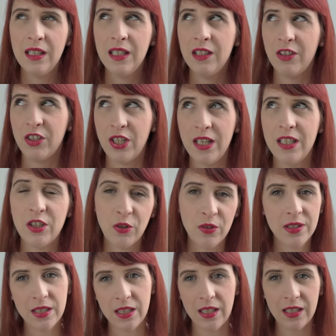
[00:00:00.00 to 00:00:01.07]
wahrscheinlich
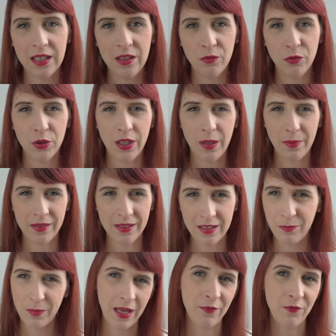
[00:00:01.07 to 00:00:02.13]
günstiger kriegen würde. Aber es
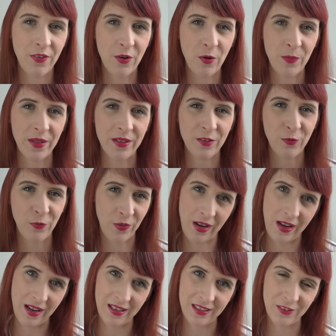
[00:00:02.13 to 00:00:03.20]
geht mir einfach um das Flair.